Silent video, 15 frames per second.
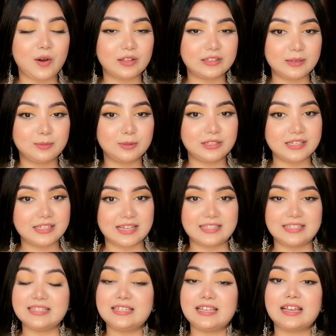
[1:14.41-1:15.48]
কথা বলতে
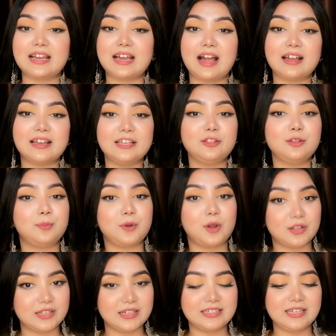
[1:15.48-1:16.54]
যাচ্ছি সেই কাঙ্ক্ষিত
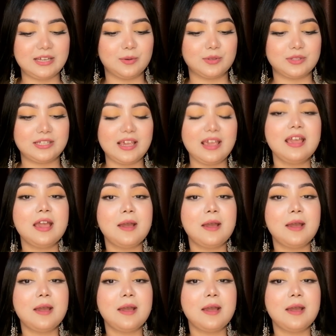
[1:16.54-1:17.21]
প্রোডাক্টটি হচ্ছে